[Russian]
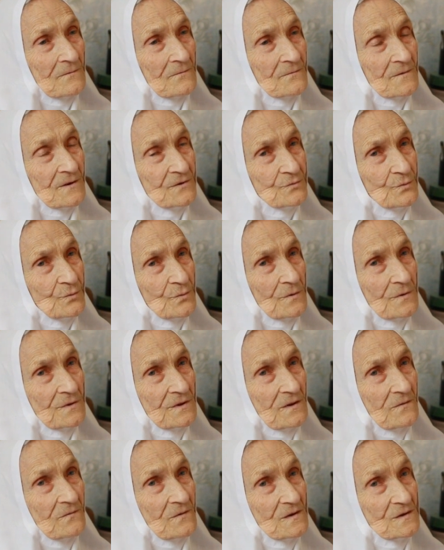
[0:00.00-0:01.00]
в эту
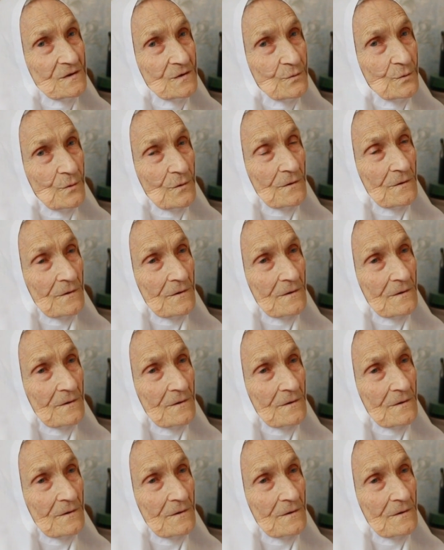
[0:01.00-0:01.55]
дивизию,